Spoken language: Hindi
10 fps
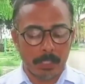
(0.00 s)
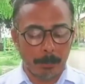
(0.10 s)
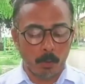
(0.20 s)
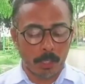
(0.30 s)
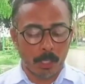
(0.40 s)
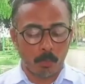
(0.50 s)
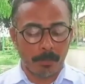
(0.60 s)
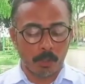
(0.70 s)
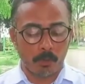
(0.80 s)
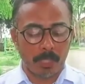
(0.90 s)
विजयपुर के रूप
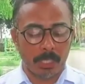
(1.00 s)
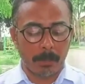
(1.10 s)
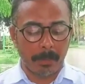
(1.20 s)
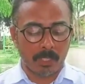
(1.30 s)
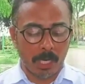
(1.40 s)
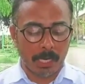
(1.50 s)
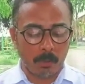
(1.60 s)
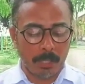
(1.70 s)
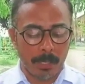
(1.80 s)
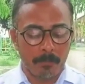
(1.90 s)
में जो इनकी पहचान
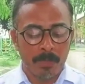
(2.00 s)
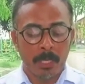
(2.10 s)
हुई है